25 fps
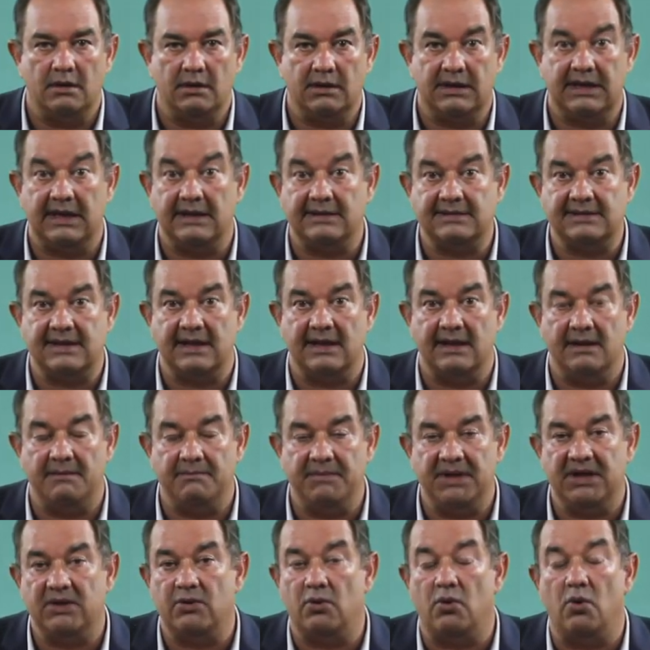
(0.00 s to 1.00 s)
Qu'est-ce qu'un
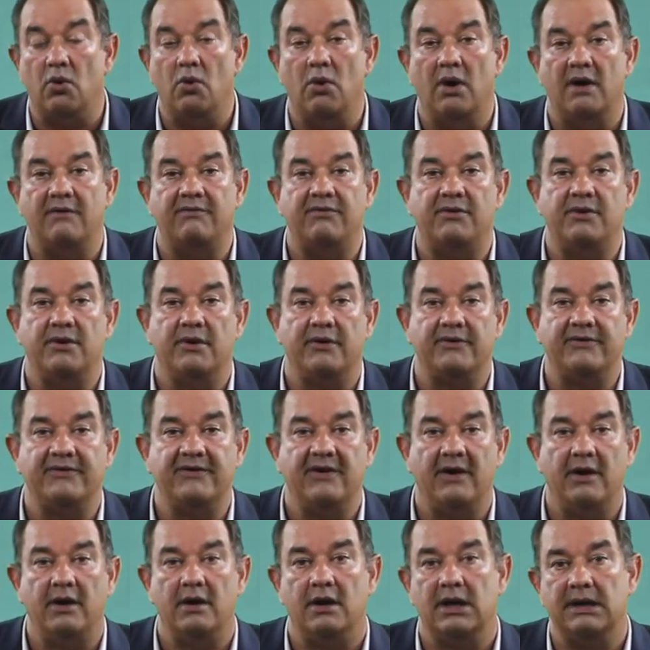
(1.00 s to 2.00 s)

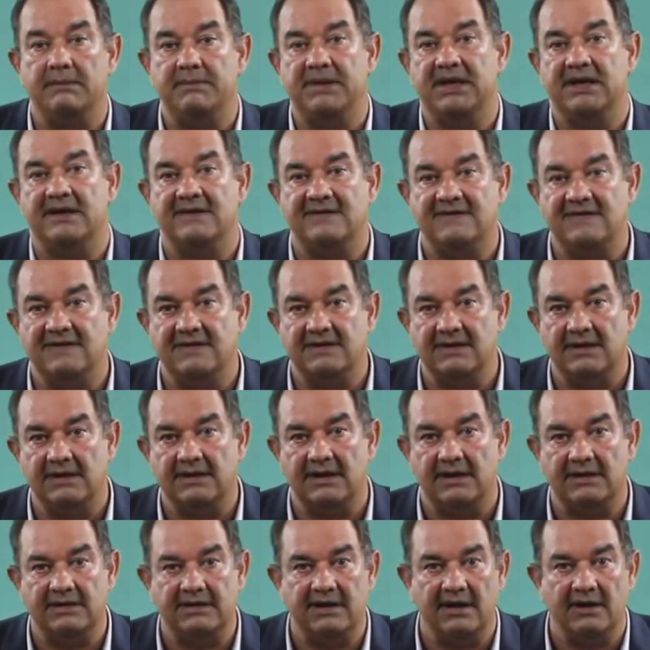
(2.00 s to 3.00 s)
micro-influenceur Eh bien, c'est
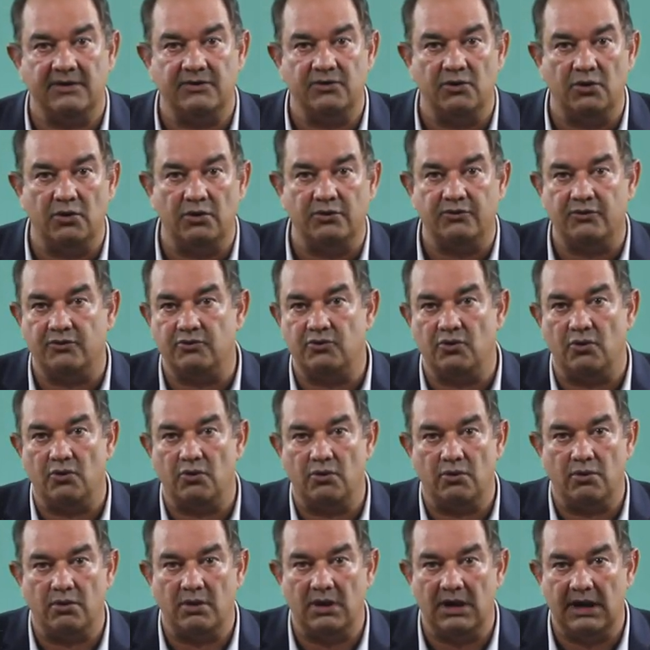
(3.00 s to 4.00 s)
un internaute
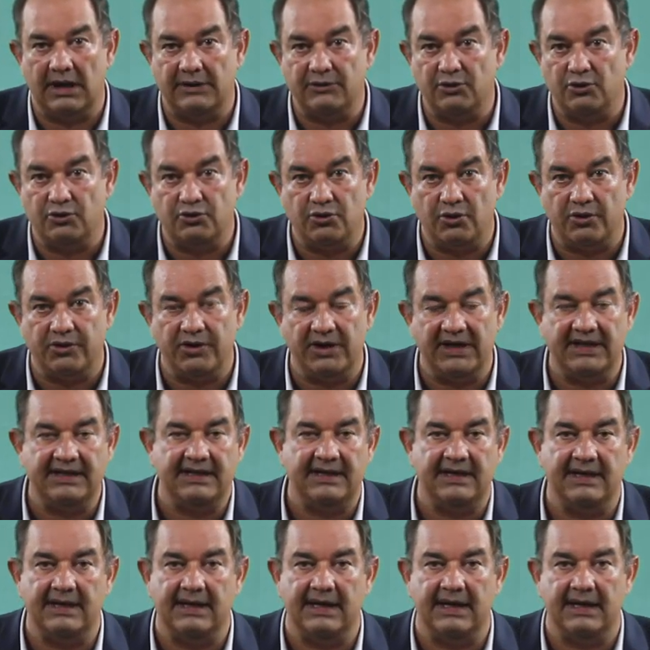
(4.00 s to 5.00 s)
dont la
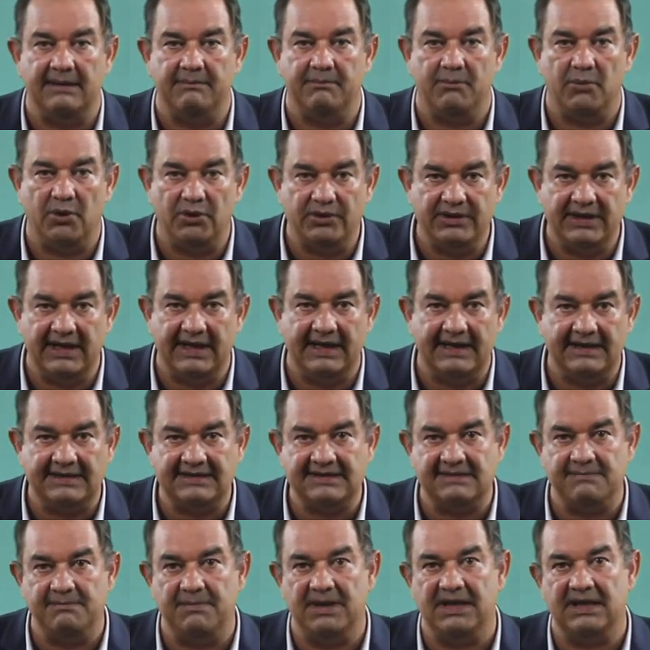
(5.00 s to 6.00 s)
notoriété est
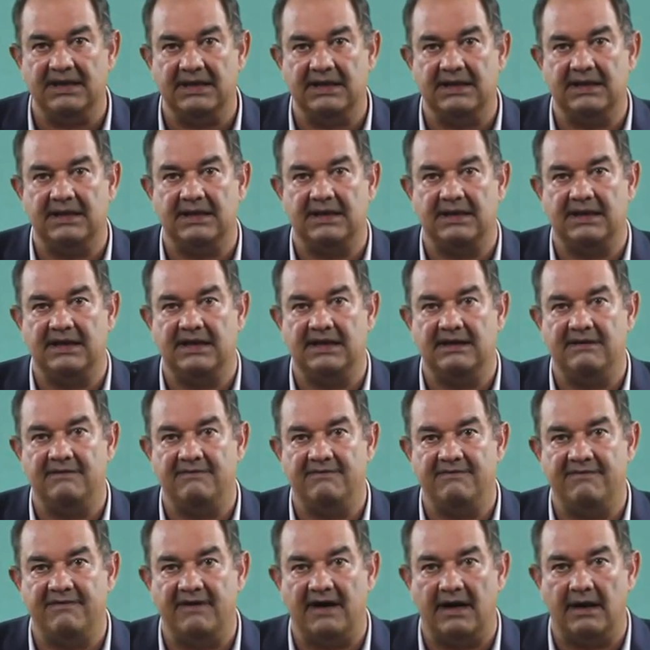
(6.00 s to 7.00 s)
modeste, mais qui
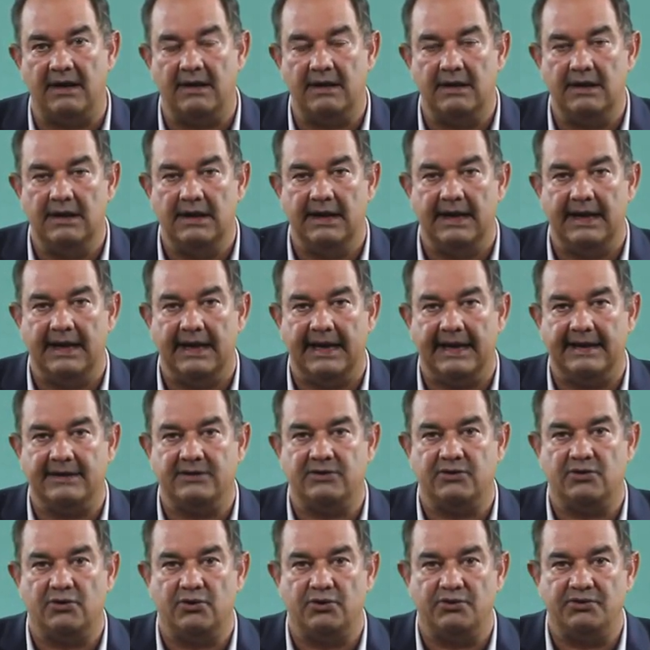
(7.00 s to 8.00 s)
va
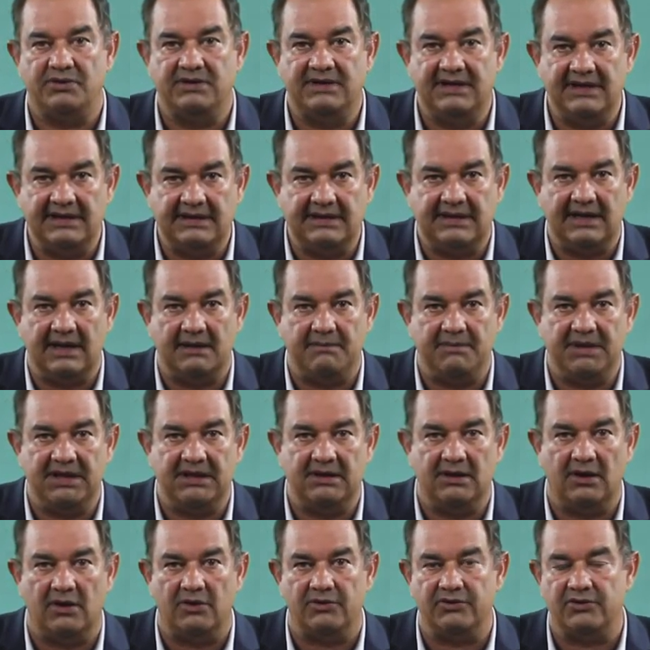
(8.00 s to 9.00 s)
être
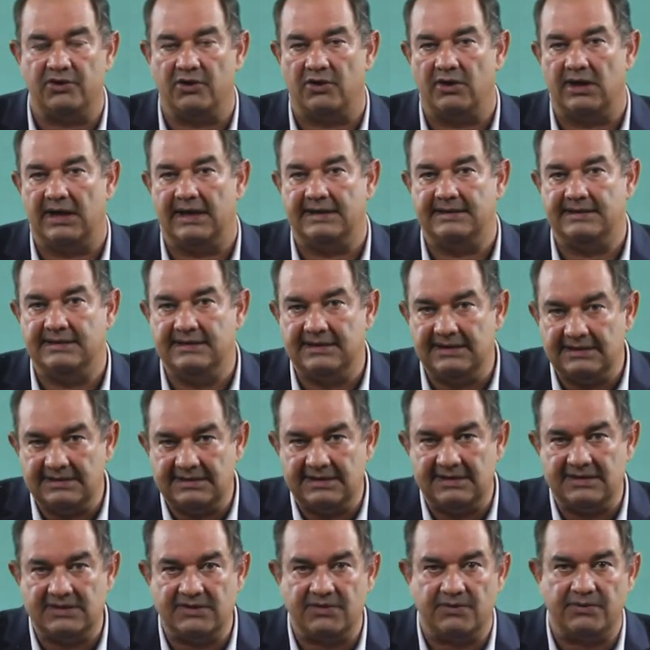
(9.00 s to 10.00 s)
déterminant dans la
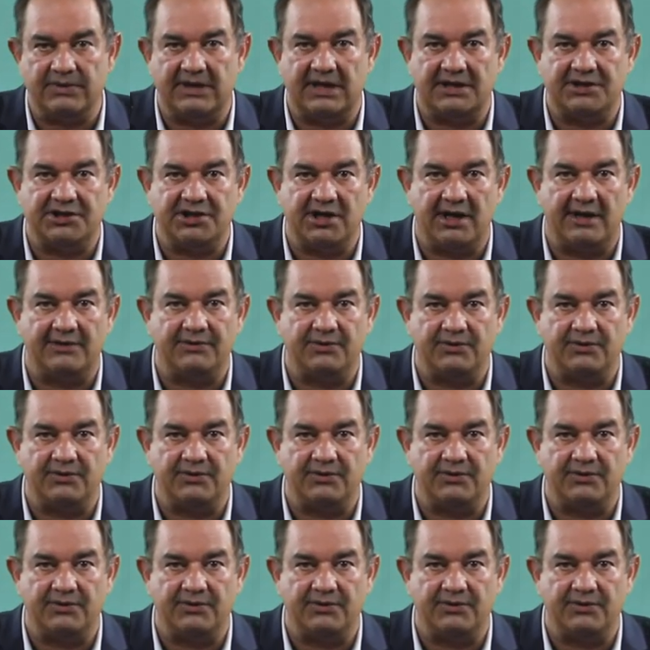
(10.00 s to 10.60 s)
décision d'achat